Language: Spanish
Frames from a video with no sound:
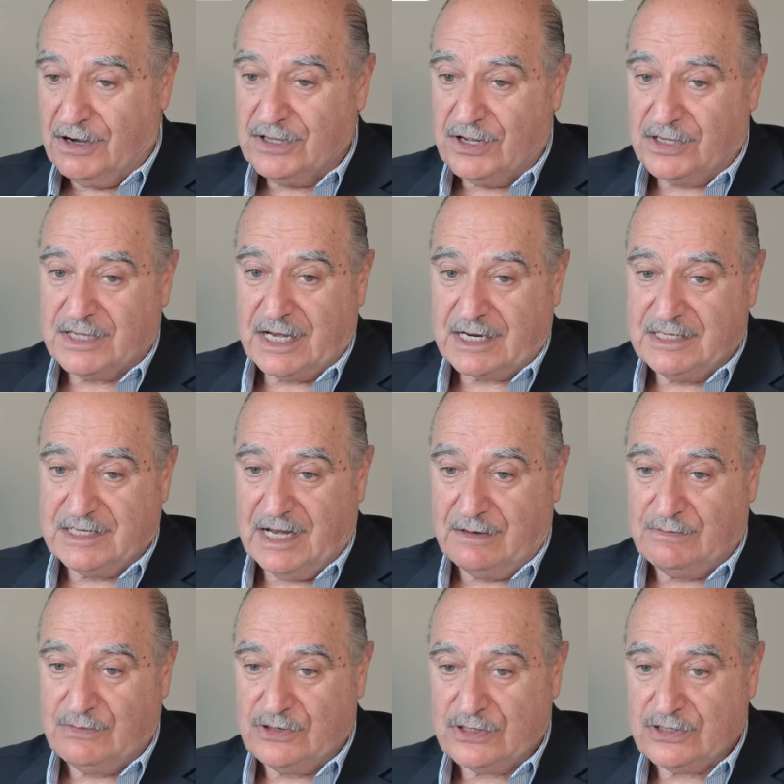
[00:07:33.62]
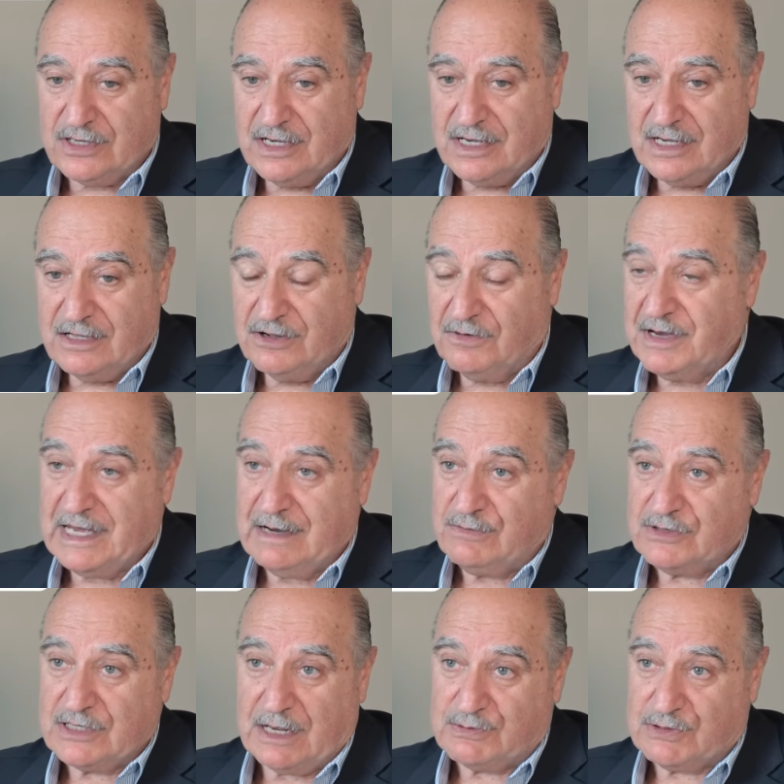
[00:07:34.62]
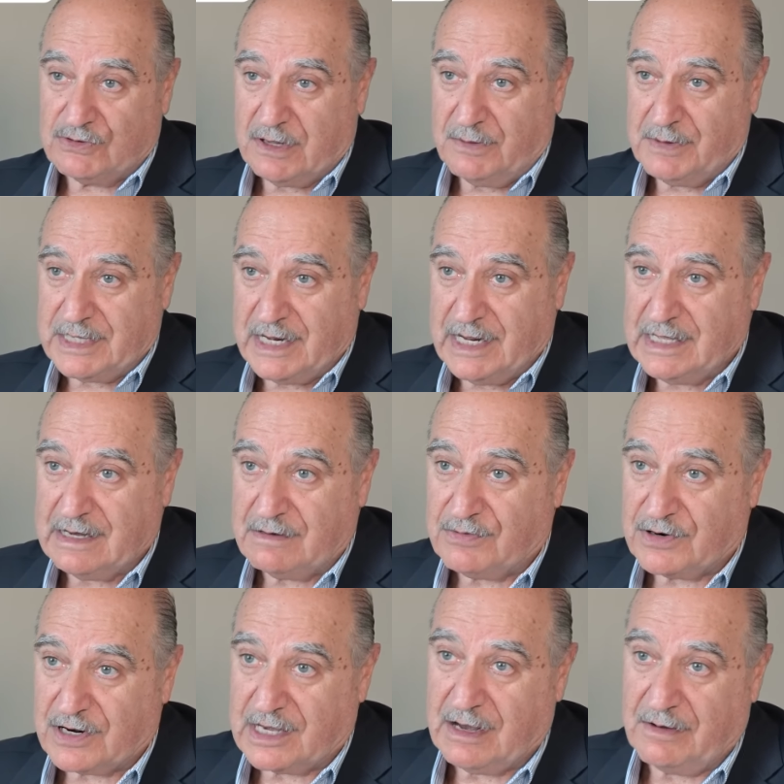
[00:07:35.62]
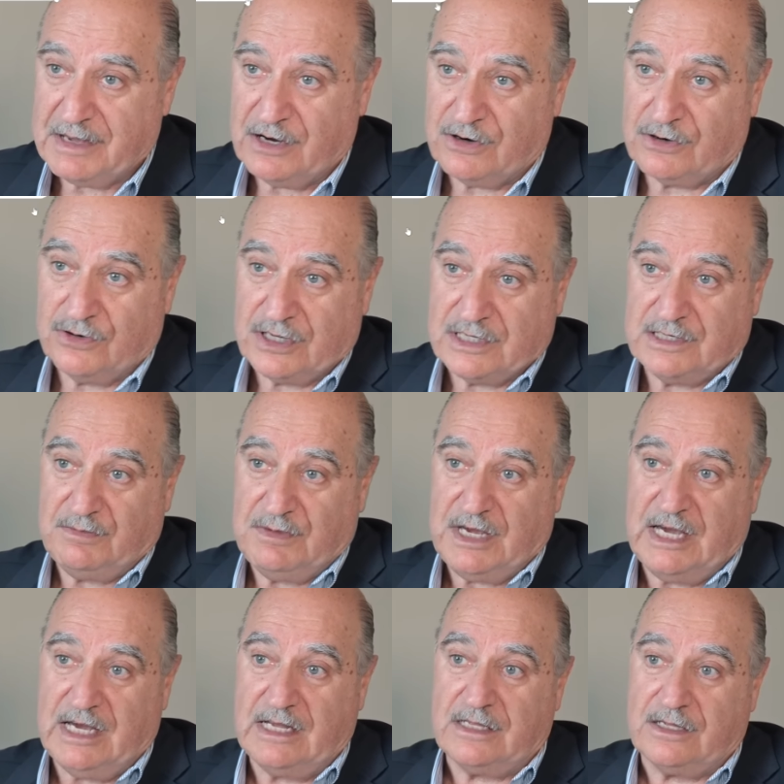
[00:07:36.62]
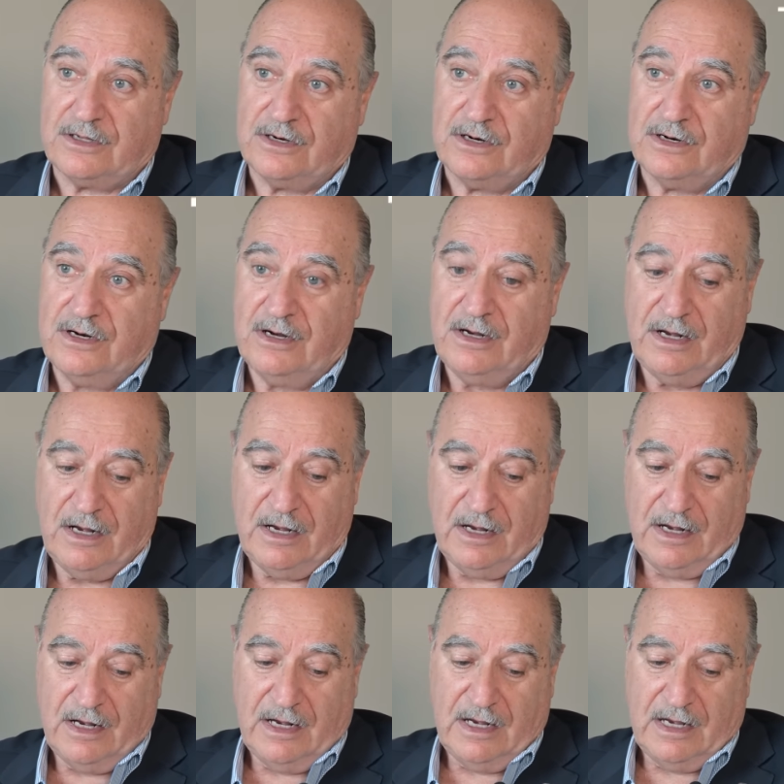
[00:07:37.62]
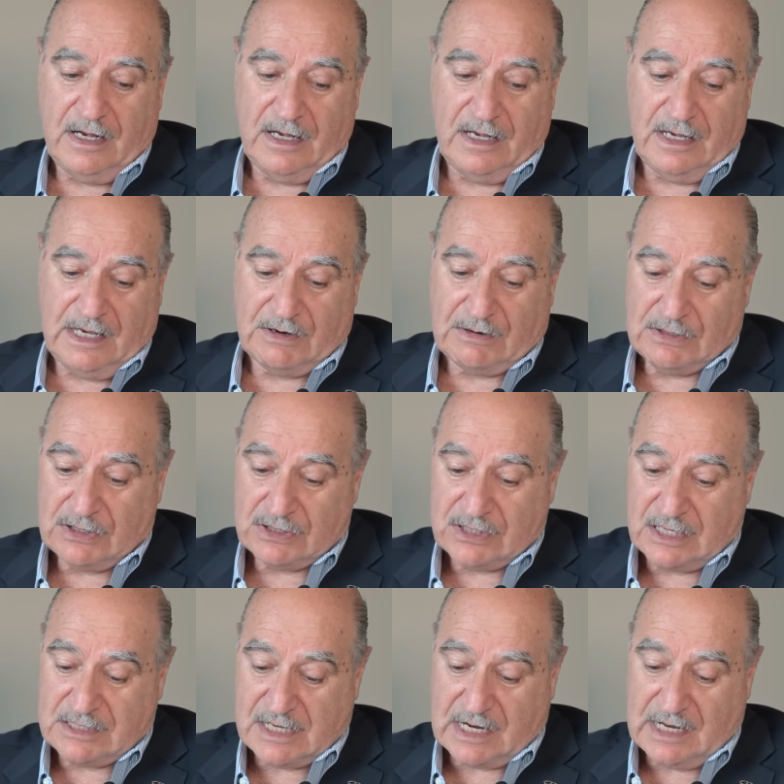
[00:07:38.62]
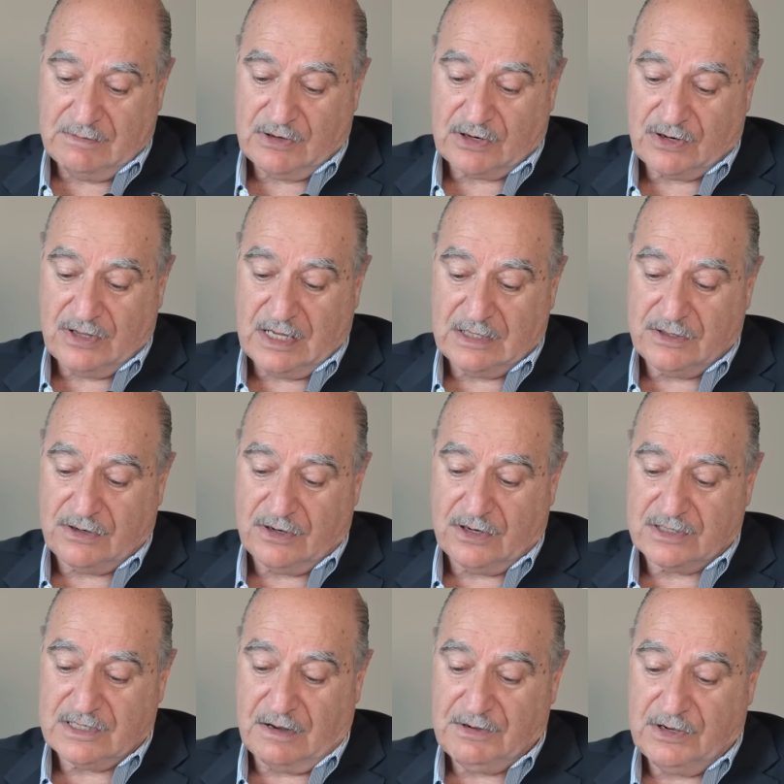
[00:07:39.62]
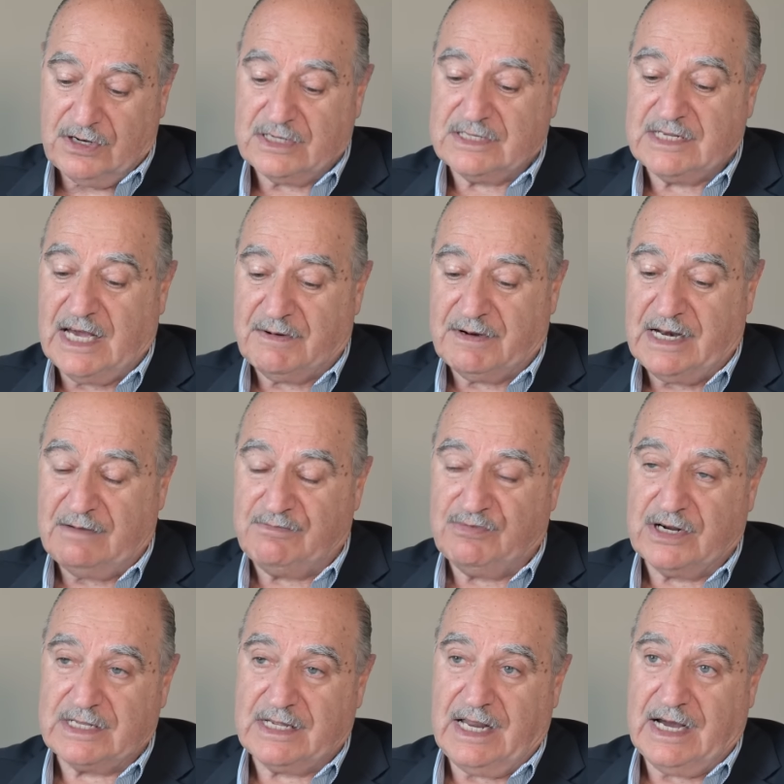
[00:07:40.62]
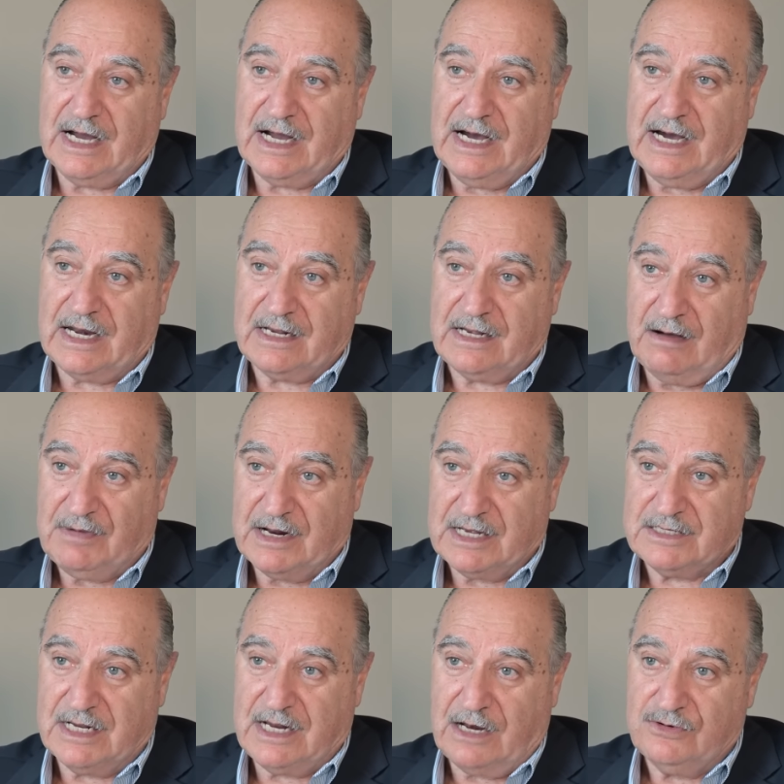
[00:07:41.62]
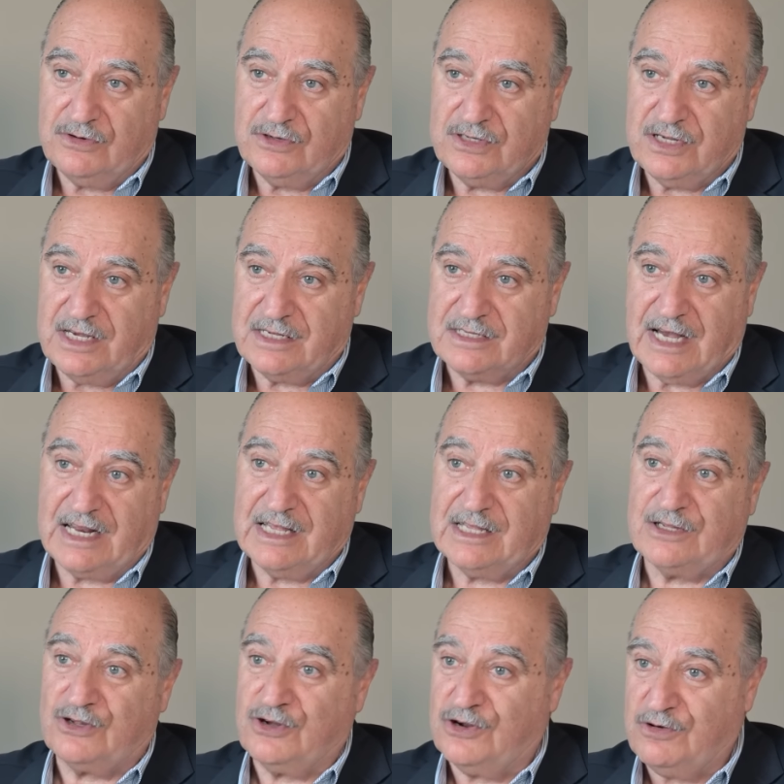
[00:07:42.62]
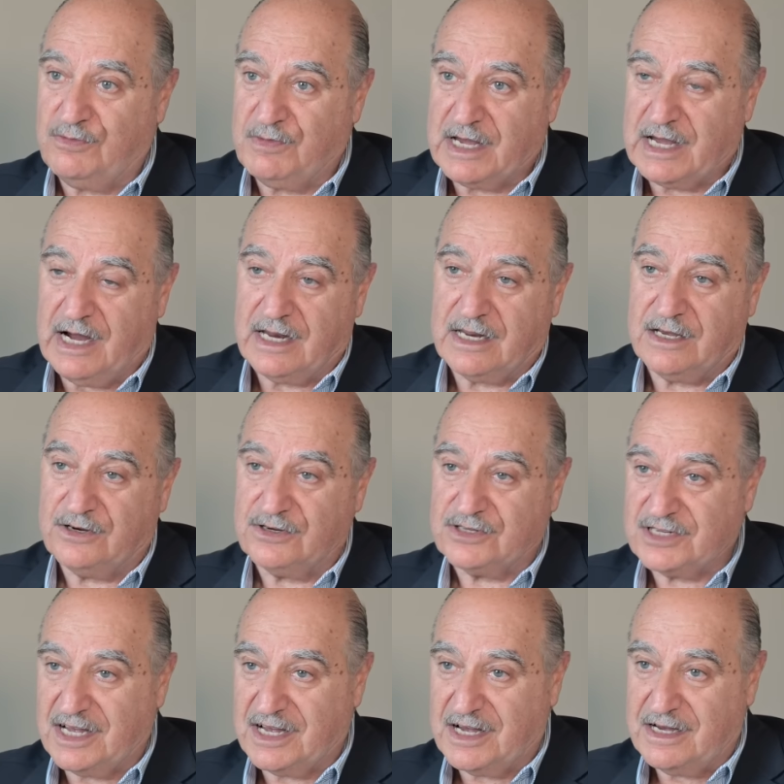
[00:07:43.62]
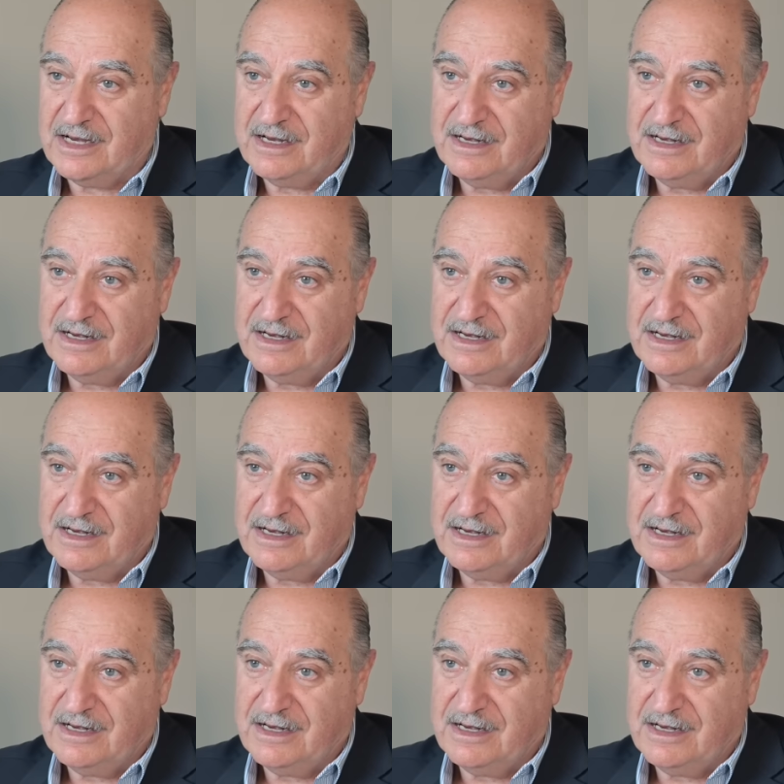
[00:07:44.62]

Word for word: Cuando aterrizamos eh, no veíamos absolutamente nada porque había oscurecimiento. Y cuando nos acercamos rodando con los aviones, se abre la puerta del hangar, aparece la luz y salen todos los mecánicos a,